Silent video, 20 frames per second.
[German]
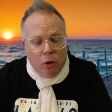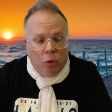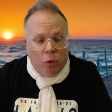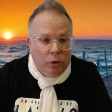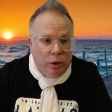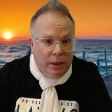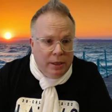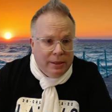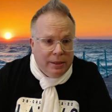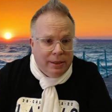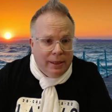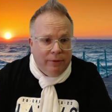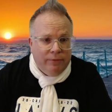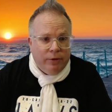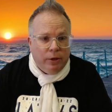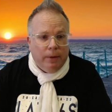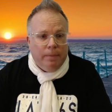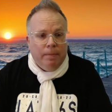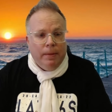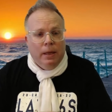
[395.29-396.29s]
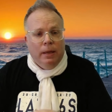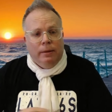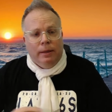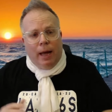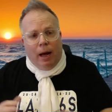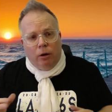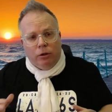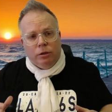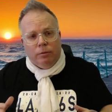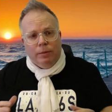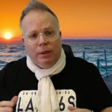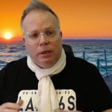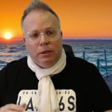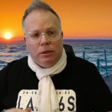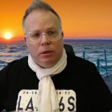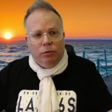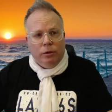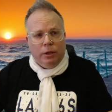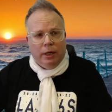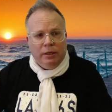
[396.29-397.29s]
Und hier sehen wir, der
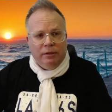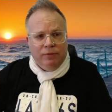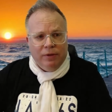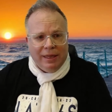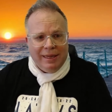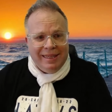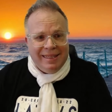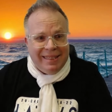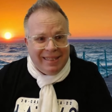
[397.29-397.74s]
Außenminister Ungarns wirklich